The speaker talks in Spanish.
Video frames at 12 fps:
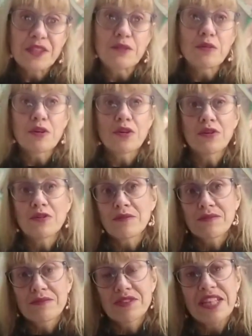Como
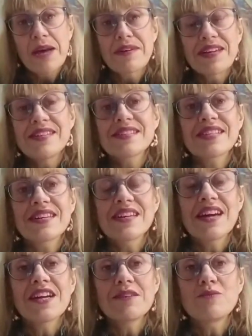sabéis
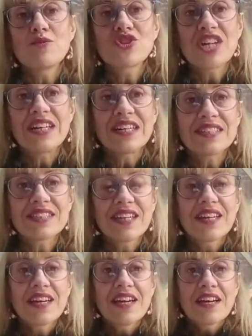que hay muchas
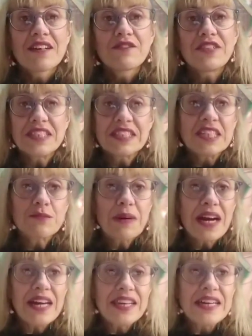fiestas
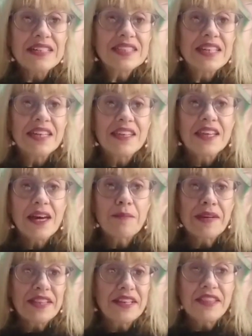paganas que a
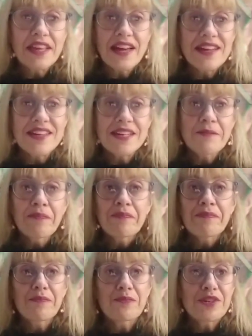partir de ahí
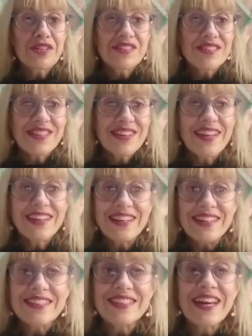pues la
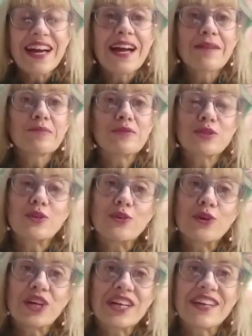iglesia pues
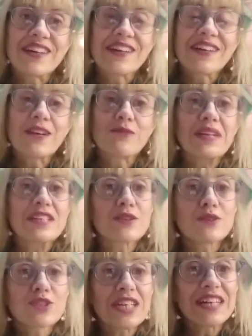coge algunas
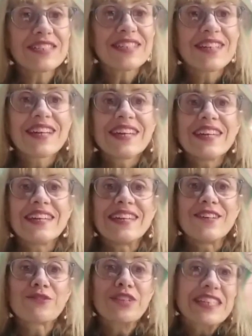cosas
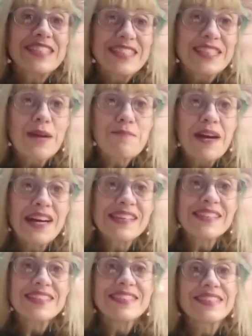y otras se
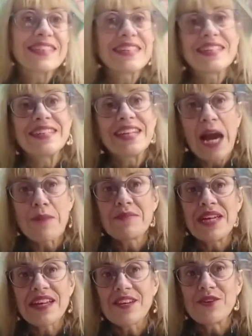tapan y se
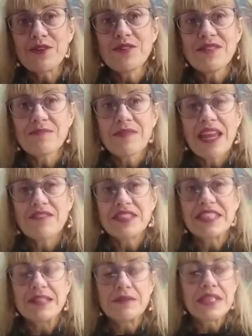cambian, ¿no? La
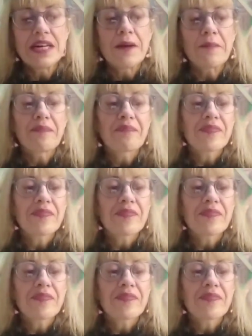festividad.